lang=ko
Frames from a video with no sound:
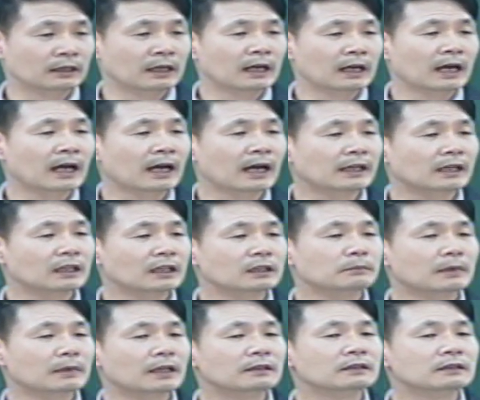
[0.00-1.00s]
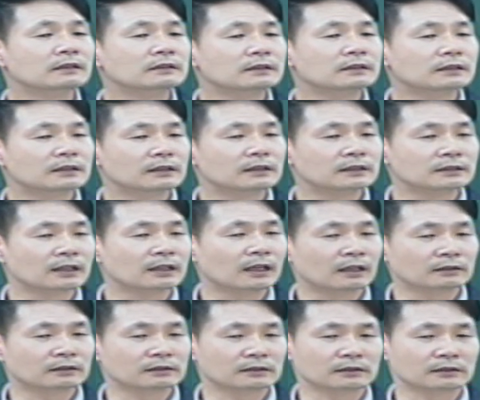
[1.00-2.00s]
하나님의 능력이
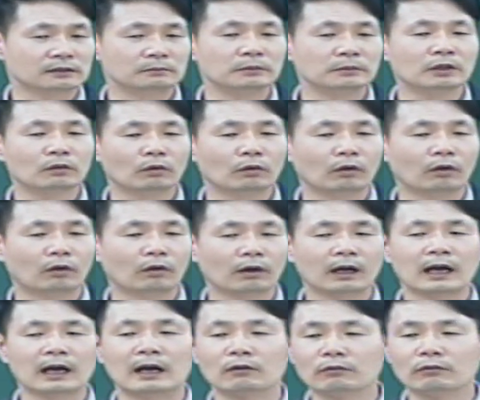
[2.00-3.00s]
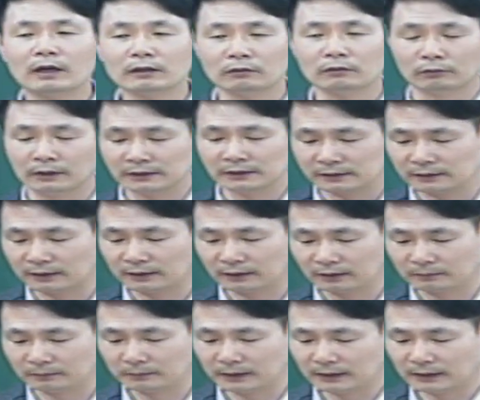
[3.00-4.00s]
역사하실 것을 믿고 간구하기를 원하신다는
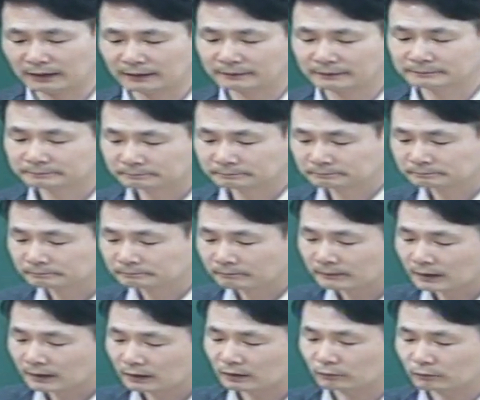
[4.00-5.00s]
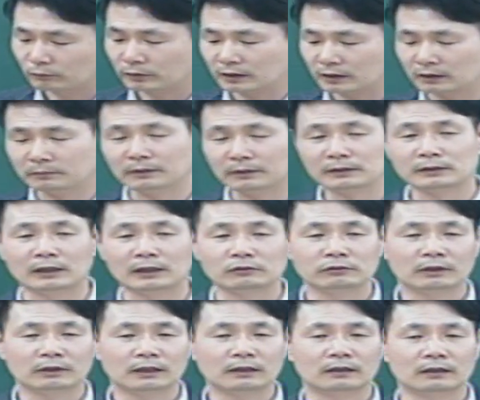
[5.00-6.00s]
겁니다. 여러분 우리가 이번
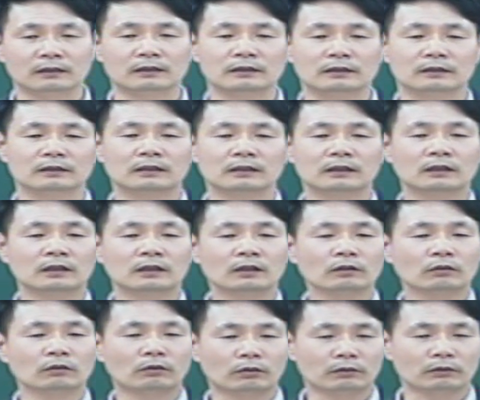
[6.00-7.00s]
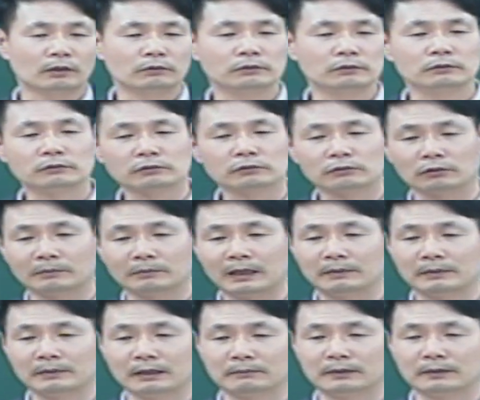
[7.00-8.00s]
잔주간에는 코로나 흐르는 쪽으로
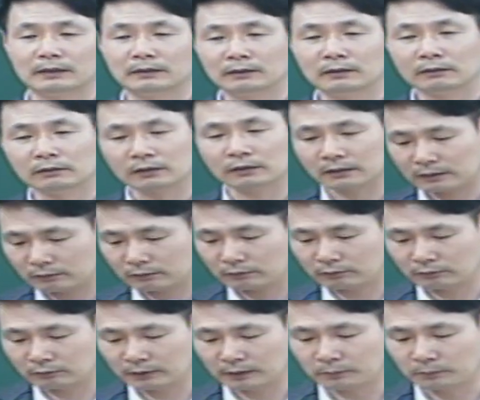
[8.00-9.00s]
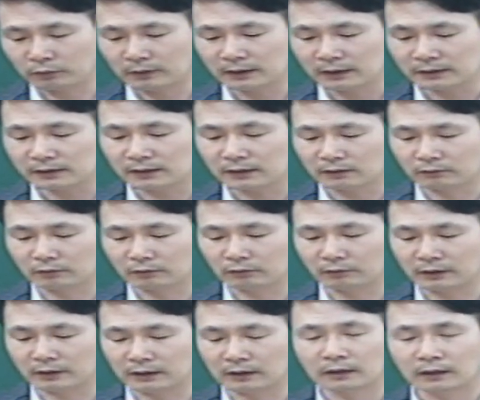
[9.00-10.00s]
말미암아 우리 부활신앙으로
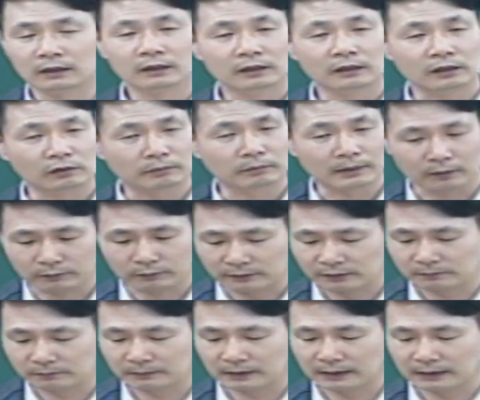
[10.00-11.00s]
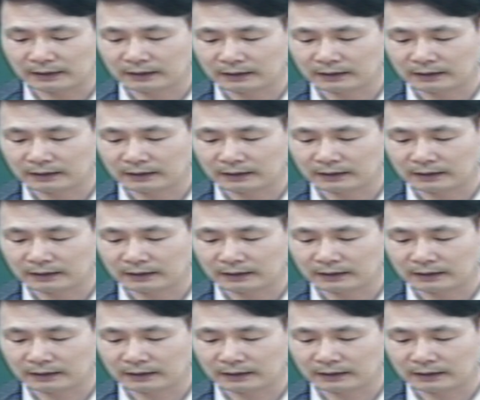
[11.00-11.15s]
우리가 인도받고 있습니다.